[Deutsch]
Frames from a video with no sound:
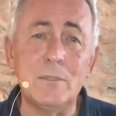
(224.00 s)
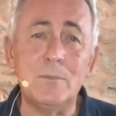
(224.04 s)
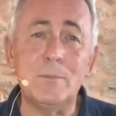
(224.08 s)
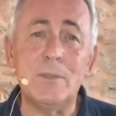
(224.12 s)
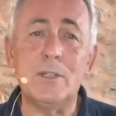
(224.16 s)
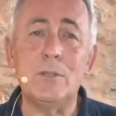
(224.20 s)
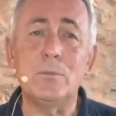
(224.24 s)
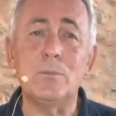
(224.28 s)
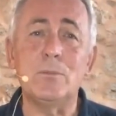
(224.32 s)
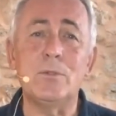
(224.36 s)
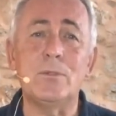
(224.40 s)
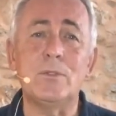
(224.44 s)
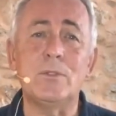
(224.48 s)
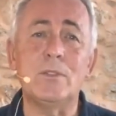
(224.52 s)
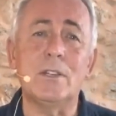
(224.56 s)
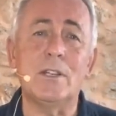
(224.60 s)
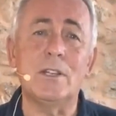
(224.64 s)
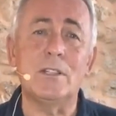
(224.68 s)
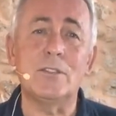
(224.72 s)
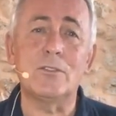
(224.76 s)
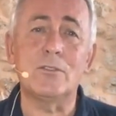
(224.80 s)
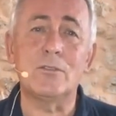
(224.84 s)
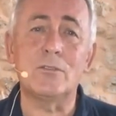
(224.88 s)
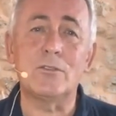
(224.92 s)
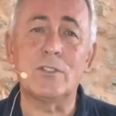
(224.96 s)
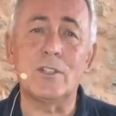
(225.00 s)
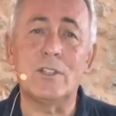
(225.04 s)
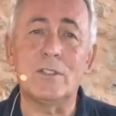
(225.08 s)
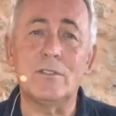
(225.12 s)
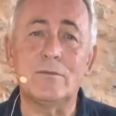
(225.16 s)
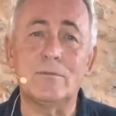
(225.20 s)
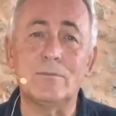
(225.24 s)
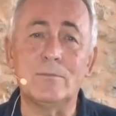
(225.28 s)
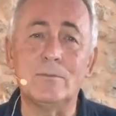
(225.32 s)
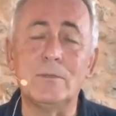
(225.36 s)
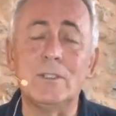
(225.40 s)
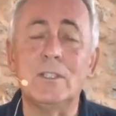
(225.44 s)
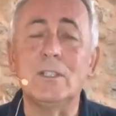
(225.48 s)
beiden Bücher
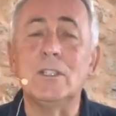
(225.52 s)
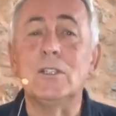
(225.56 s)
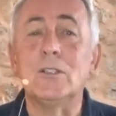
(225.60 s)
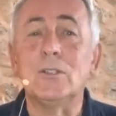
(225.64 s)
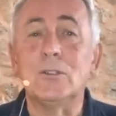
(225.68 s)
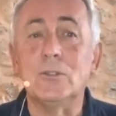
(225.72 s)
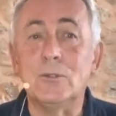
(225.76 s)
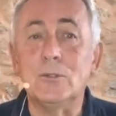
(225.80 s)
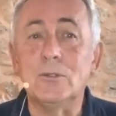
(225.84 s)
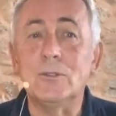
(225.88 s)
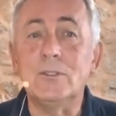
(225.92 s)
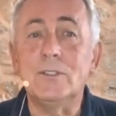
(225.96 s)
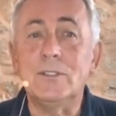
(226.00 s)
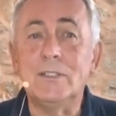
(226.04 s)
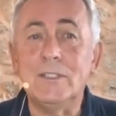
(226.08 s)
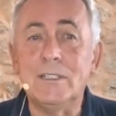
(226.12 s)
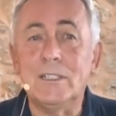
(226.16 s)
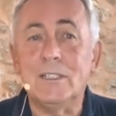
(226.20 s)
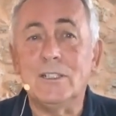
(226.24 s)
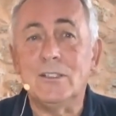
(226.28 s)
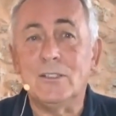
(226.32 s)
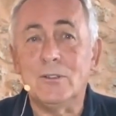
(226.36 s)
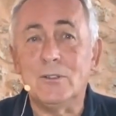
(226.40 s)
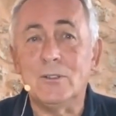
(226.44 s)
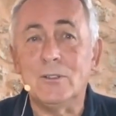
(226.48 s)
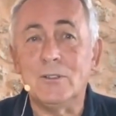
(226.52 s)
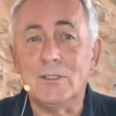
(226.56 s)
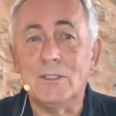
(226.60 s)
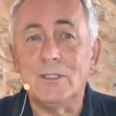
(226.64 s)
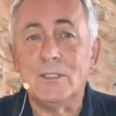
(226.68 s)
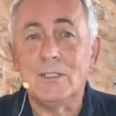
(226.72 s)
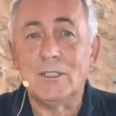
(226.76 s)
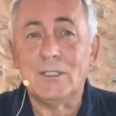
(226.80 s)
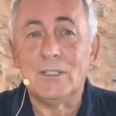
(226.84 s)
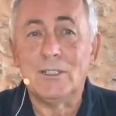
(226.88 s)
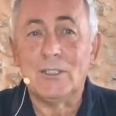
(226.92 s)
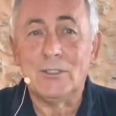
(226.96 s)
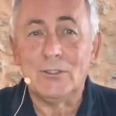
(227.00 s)
anzuschaffen und die auch
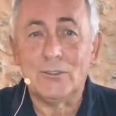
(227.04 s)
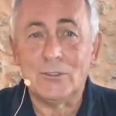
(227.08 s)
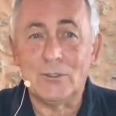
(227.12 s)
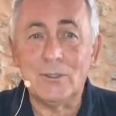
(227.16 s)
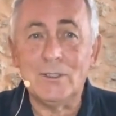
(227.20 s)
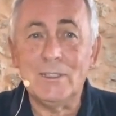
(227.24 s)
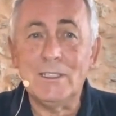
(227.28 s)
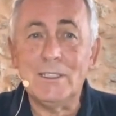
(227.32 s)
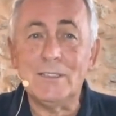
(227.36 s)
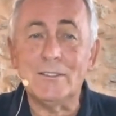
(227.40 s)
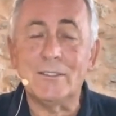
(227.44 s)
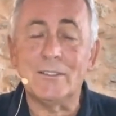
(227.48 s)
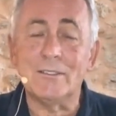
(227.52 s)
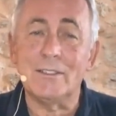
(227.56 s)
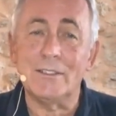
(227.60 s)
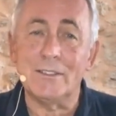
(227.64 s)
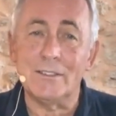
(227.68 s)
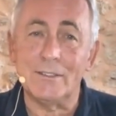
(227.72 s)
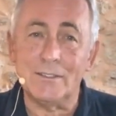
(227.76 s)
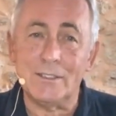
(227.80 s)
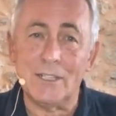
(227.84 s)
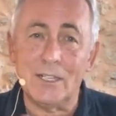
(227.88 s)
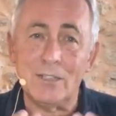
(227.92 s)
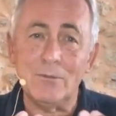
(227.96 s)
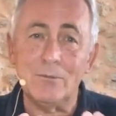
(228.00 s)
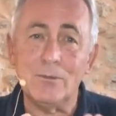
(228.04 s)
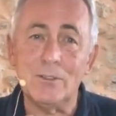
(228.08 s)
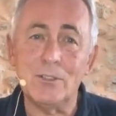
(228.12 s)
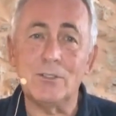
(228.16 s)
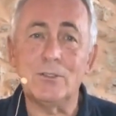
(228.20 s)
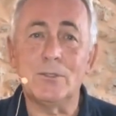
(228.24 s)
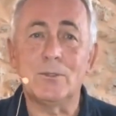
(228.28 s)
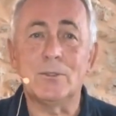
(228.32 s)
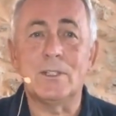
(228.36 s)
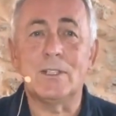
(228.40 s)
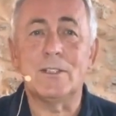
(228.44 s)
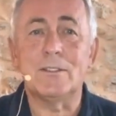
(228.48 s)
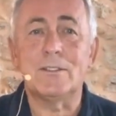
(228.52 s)
zu lesen, denn dann wirst
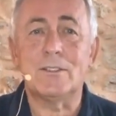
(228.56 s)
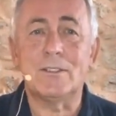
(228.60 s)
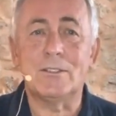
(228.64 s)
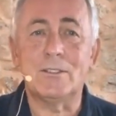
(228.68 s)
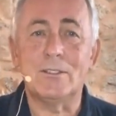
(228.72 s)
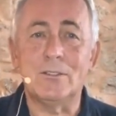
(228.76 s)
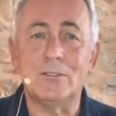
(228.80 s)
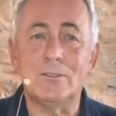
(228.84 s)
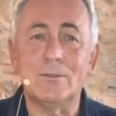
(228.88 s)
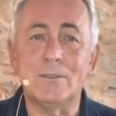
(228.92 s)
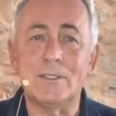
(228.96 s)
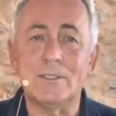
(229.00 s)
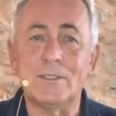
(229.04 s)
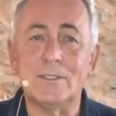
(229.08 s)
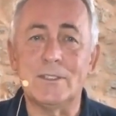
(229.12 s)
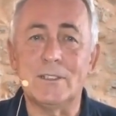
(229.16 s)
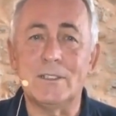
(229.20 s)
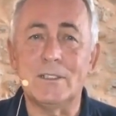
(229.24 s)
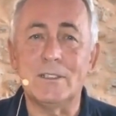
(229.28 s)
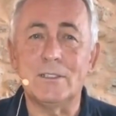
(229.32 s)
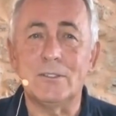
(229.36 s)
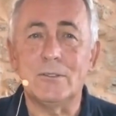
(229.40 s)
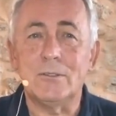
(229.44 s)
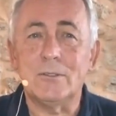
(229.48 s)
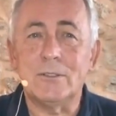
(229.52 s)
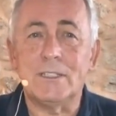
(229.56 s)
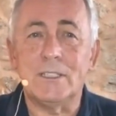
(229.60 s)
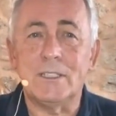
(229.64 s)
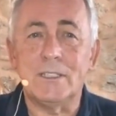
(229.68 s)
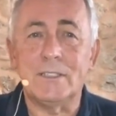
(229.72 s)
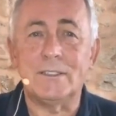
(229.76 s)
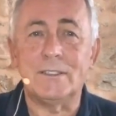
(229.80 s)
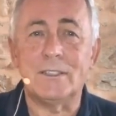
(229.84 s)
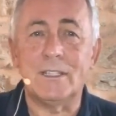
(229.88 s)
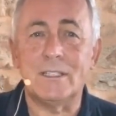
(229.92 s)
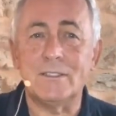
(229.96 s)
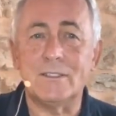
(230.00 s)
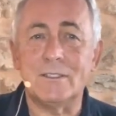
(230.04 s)
du ganz genau wissen halt, okay,
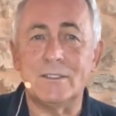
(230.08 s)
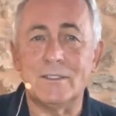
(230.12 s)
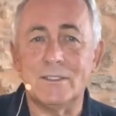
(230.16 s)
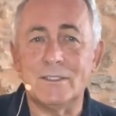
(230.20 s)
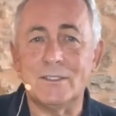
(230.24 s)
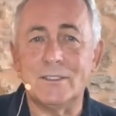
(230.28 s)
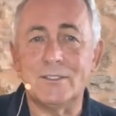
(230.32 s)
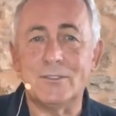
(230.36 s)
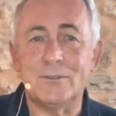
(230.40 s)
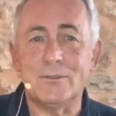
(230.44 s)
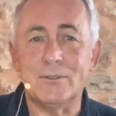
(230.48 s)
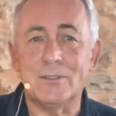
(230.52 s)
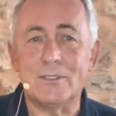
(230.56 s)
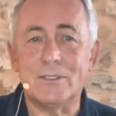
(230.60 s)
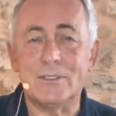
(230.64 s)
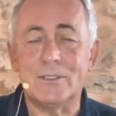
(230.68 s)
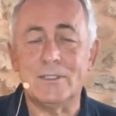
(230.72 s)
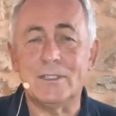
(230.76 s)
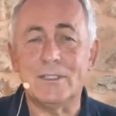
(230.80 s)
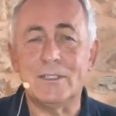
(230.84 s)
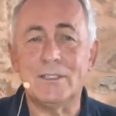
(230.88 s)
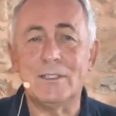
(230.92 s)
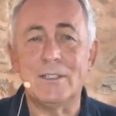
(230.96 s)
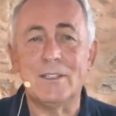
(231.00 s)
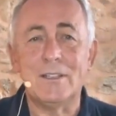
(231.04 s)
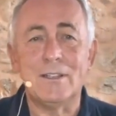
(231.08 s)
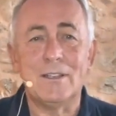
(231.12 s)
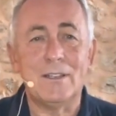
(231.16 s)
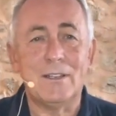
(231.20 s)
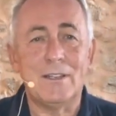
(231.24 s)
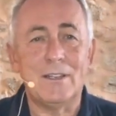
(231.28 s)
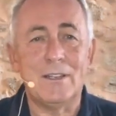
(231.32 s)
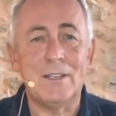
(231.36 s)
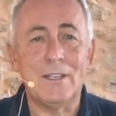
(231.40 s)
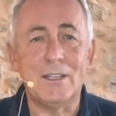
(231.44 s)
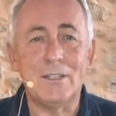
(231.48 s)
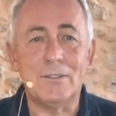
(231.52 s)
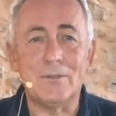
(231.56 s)
das ist wirklich
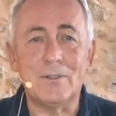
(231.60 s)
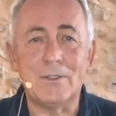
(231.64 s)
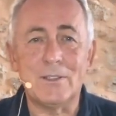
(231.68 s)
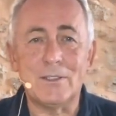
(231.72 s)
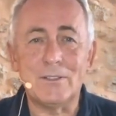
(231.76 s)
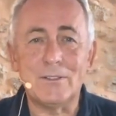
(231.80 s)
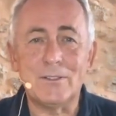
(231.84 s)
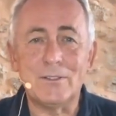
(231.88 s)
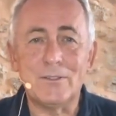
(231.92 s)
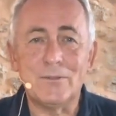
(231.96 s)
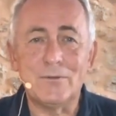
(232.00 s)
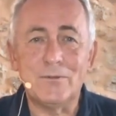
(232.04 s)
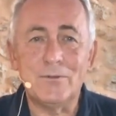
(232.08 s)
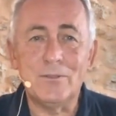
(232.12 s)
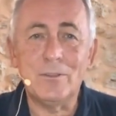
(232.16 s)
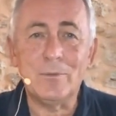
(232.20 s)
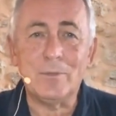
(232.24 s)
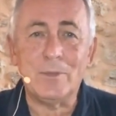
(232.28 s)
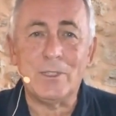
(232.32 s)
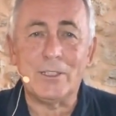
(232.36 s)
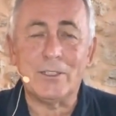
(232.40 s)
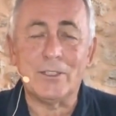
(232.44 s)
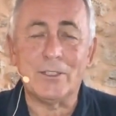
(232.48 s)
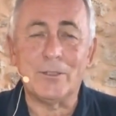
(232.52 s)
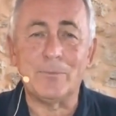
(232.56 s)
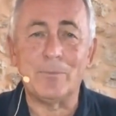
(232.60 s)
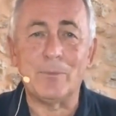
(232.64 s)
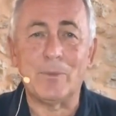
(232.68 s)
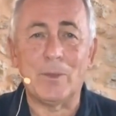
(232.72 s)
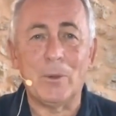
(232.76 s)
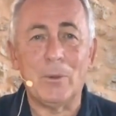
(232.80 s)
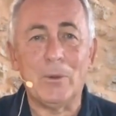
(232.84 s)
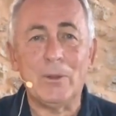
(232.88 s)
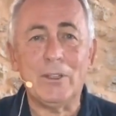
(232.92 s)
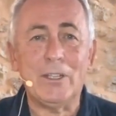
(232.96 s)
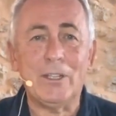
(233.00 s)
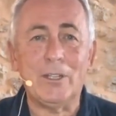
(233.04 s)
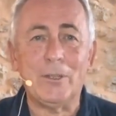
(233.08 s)
etwas für mich.
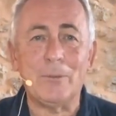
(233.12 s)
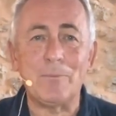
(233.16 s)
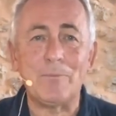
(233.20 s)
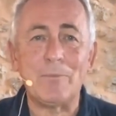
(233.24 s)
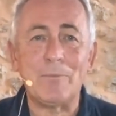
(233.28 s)
Okay,